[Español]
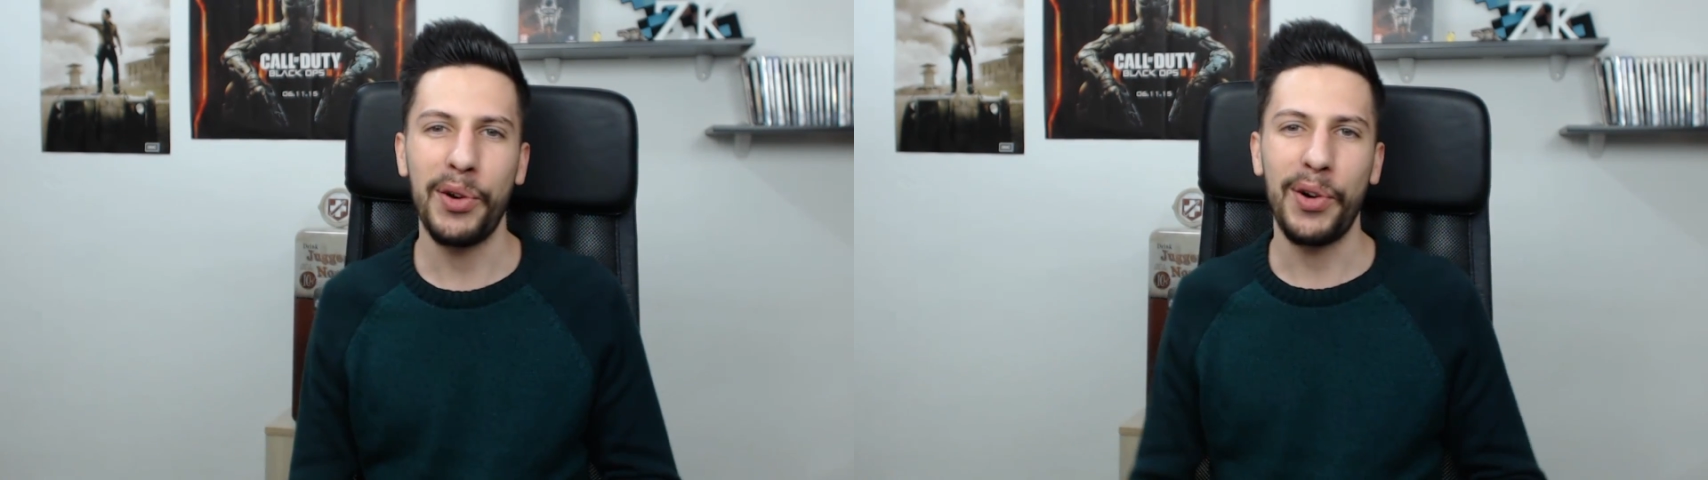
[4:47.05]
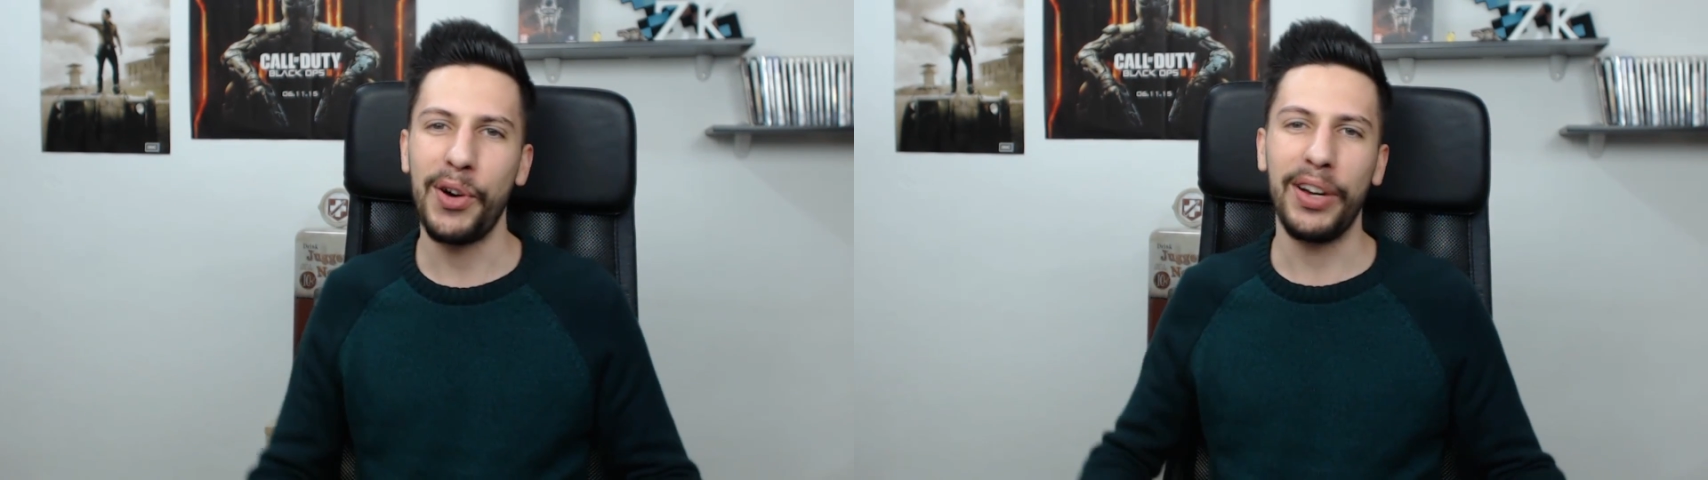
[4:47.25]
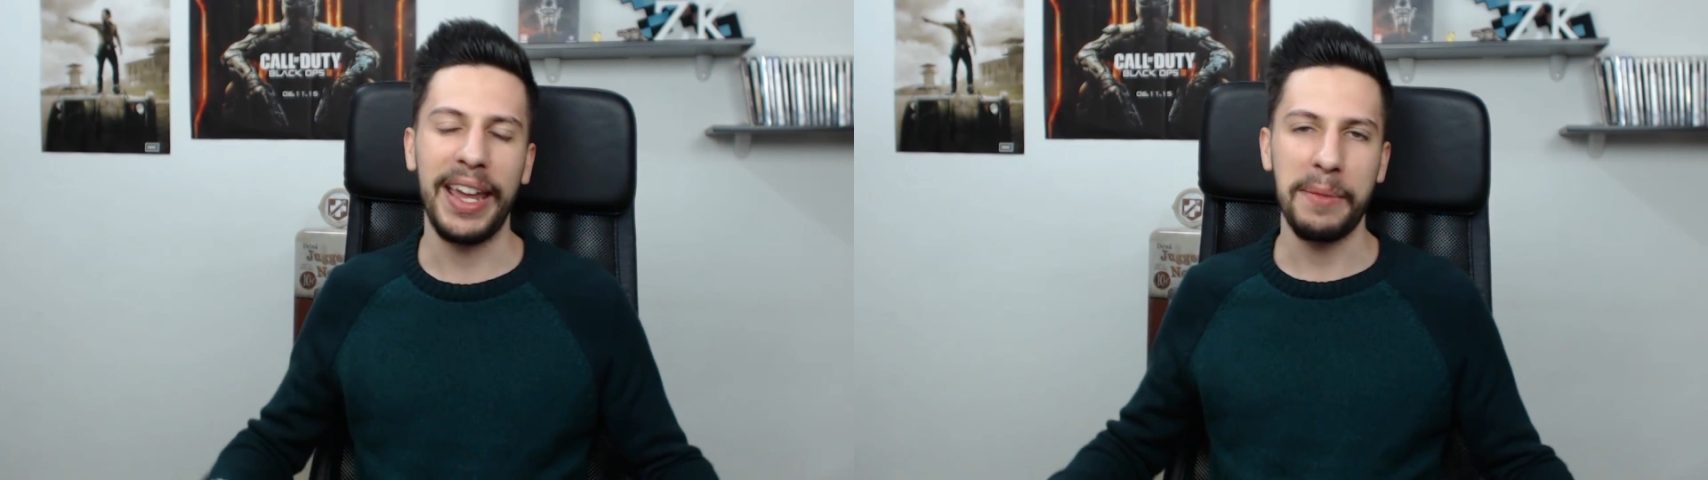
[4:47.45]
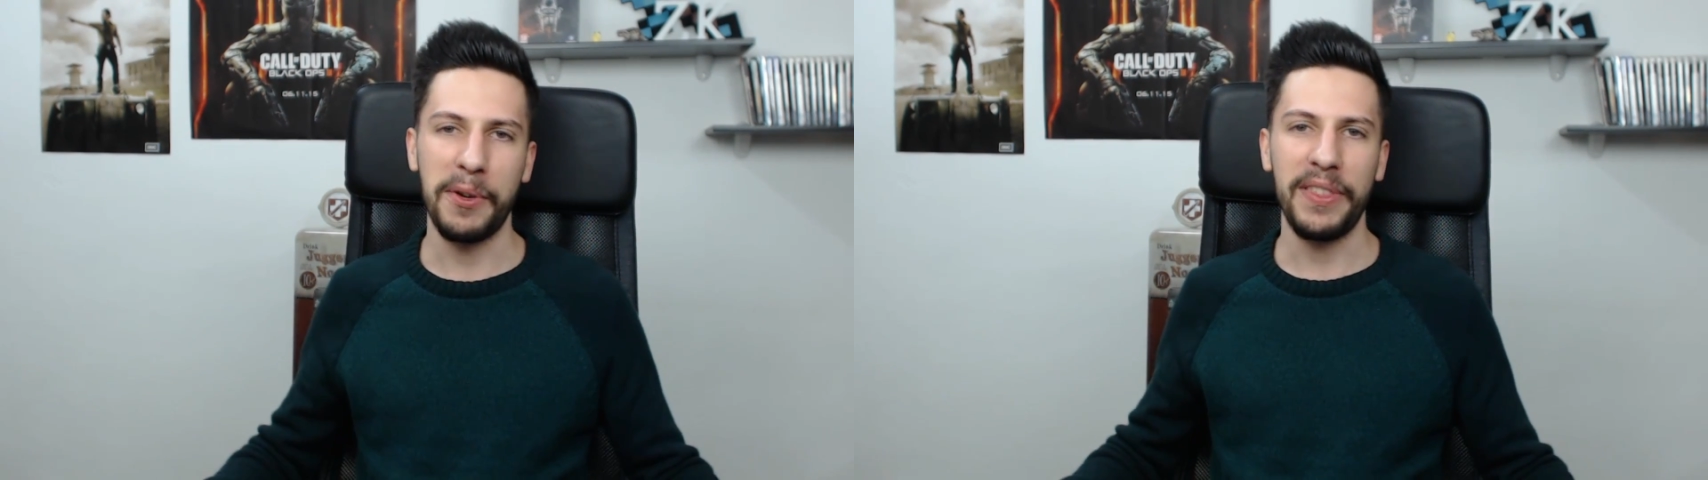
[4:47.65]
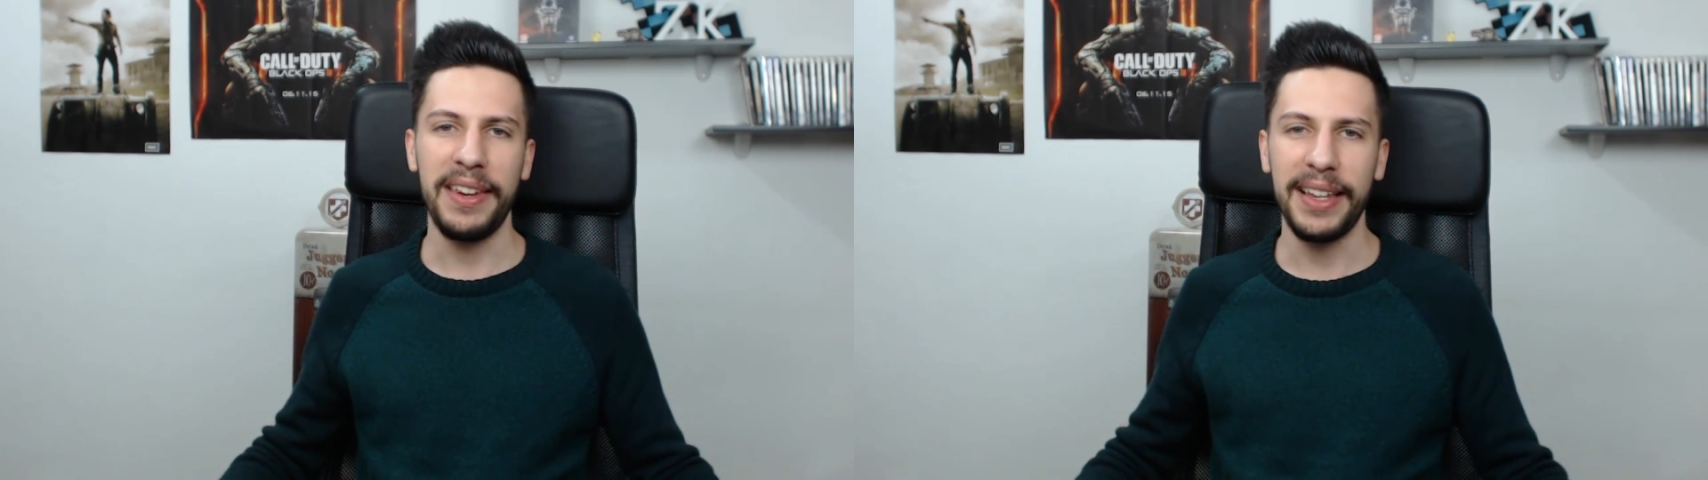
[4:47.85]
Zoco,
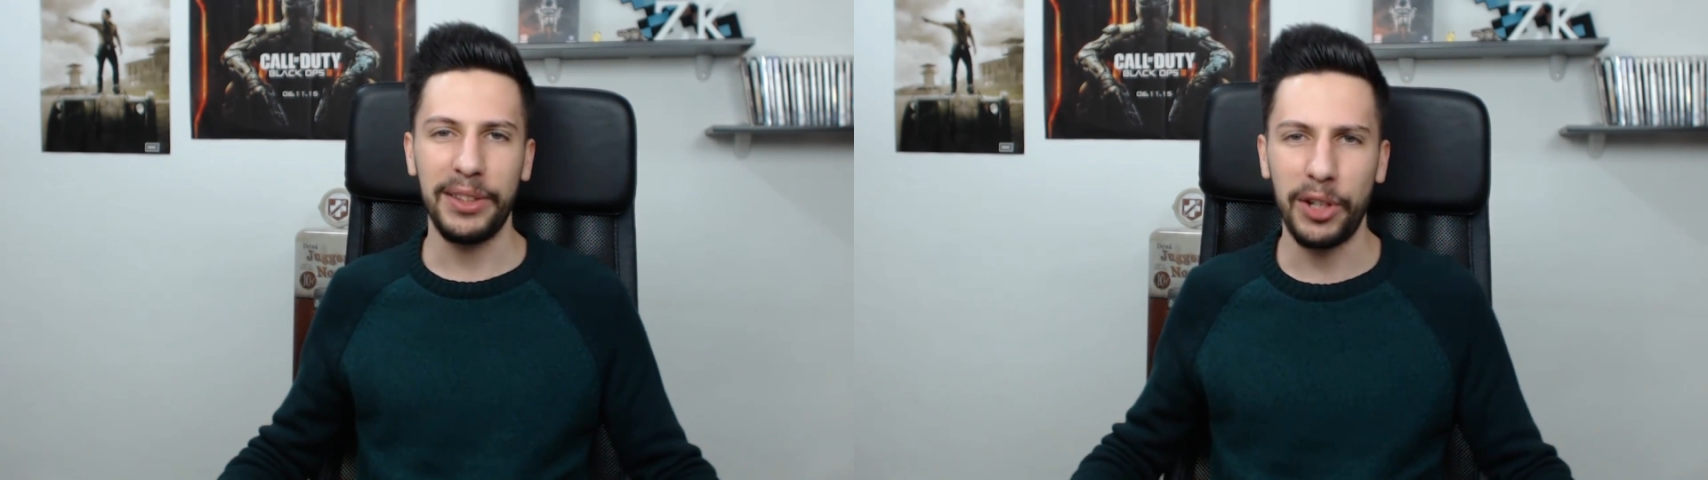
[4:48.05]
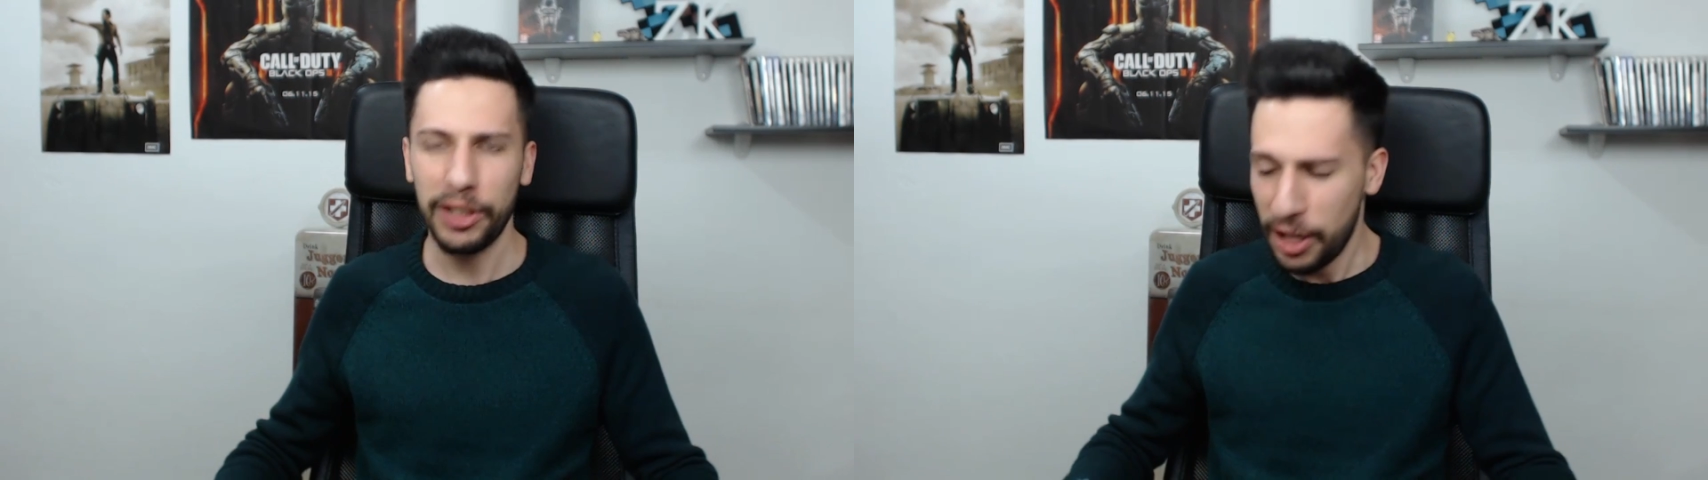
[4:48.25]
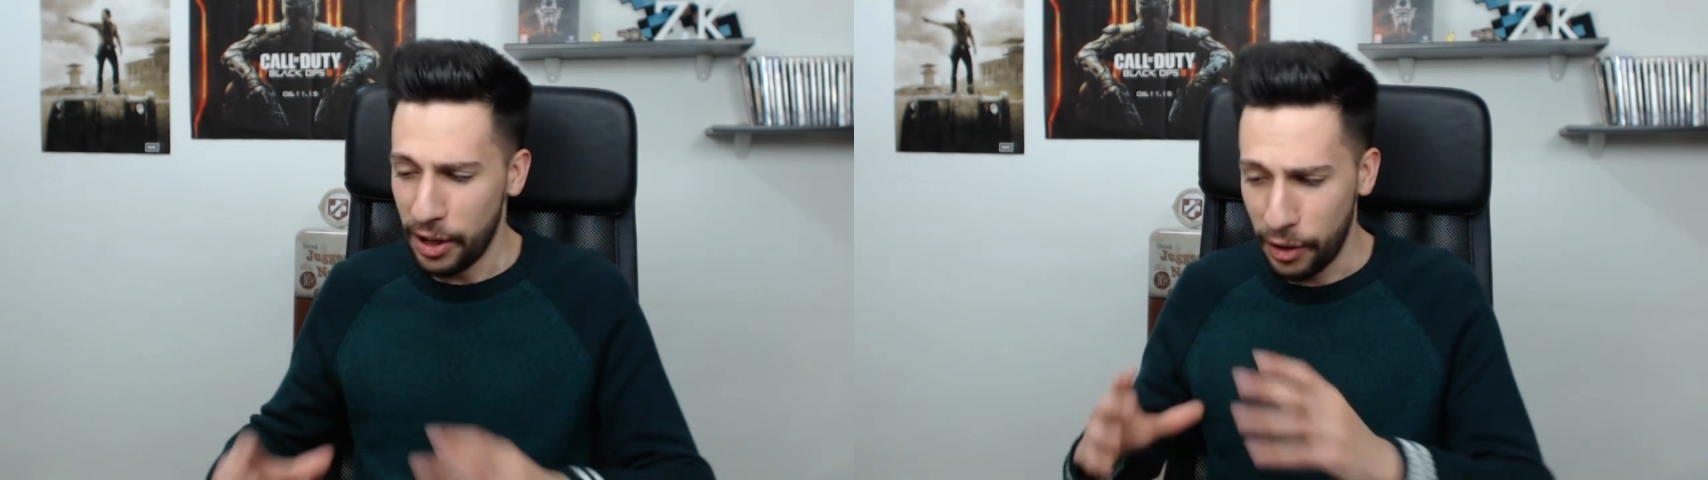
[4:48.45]
queremos directos.